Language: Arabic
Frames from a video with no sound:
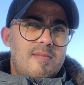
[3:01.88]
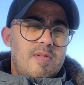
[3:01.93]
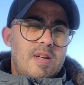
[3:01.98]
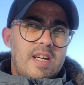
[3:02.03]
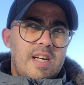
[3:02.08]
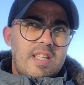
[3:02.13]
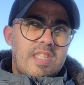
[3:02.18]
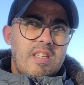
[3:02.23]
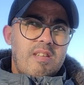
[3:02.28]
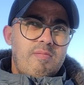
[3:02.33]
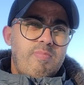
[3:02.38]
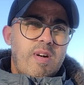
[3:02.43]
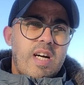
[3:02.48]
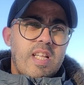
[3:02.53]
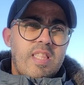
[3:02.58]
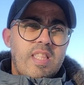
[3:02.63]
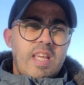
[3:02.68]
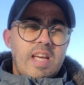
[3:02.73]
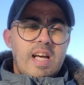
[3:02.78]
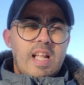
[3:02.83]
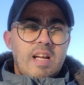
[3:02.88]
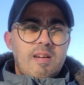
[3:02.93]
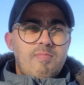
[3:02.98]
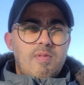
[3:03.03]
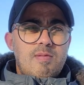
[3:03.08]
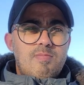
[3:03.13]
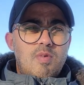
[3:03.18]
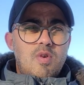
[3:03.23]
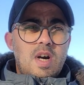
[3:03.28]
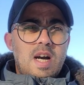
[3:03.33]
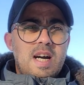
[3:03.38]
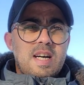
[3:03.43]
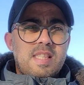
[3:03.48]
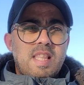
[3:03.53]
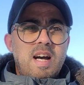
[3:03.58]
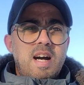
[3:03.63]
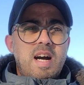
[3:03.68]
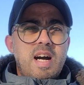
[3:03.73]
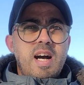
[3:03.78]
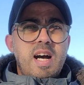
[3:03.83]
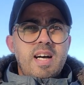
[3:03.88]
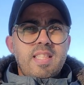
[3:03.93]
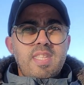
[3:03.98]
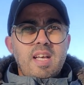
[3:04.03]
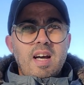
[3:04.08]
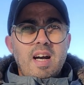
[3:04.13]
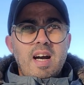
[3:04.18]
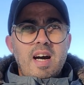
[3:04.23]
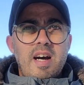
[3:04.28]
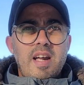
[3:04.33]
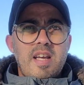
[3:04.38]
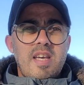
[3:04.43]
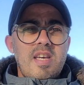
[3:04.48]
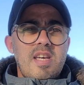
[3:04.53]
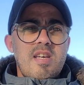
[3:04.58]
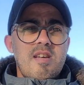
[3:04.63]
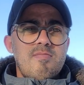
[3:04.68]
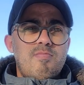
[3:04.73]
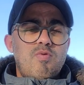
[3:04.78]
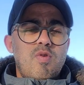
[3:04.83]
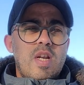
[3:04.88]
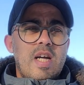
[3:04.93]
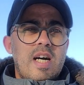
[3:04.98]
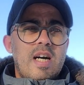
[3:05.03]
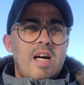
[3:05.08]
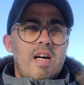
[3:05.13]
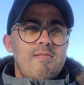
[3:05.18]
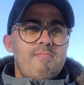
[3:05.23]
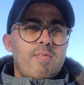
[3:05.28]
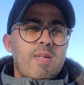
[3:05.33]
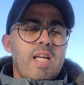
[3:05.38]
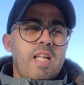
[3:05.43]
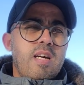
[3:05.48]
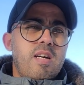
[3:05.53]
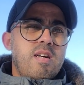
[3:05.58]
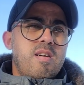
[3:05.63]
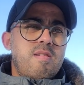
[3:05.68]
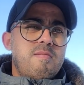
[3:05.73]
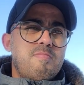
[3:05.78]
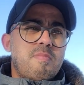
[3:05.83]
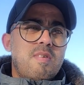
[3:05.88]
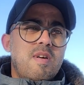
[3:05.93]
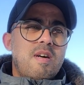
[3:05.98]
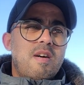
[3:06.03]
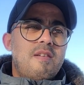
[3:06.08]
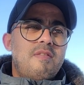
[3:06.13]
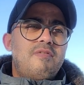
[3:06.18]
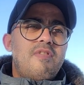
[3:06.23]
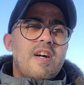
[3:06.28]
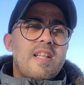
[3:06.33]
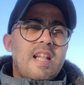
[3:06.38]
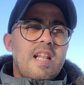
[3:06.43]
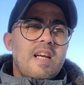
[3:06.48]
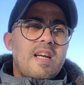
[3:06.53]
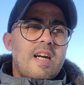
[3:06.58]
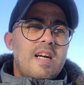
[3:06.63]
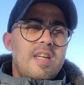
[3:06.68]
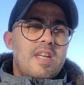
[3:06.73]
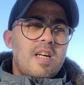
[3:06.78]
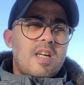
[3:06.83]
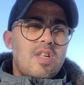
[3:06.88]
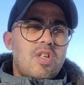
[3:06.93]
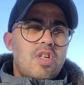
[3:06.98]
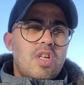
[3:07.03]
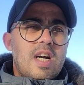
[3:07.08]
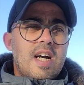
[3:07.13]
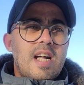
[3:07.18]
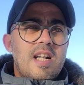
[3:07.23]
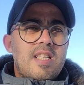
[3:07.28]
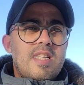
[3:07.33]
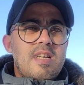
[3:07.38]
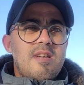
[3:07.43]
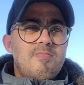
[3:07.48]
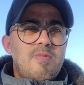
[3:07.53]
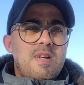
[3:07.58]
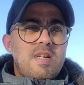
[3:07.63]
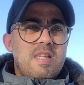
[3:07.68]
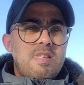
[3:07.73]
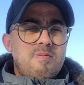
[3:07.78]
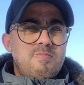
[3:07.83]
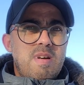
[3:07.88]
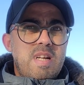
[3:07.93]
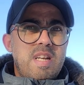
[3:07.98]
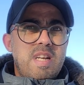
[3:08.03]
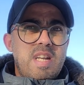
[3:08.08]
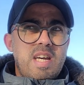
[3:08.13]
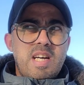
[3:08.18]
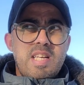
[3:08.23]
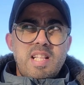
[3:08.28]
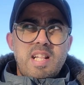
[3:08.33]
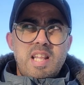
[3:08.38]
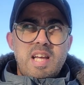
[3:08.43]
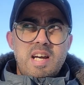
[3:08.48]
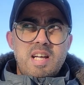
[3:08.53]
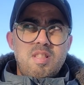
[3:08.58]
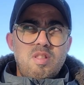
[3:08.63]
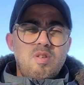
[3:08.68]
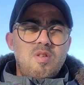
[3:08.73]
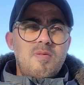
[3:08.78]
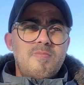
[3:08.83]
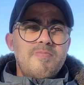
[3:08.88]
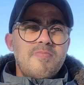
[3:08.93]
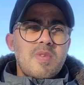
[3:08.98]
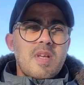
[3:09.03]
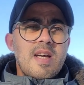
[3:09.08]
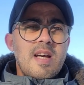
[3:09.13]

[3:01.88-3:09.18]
بالارتباط ديالك بالمقاطعه عندك قريب ولا يمكن فاتلك انك اشتغلتي بالنسبه للناس اللي عندهم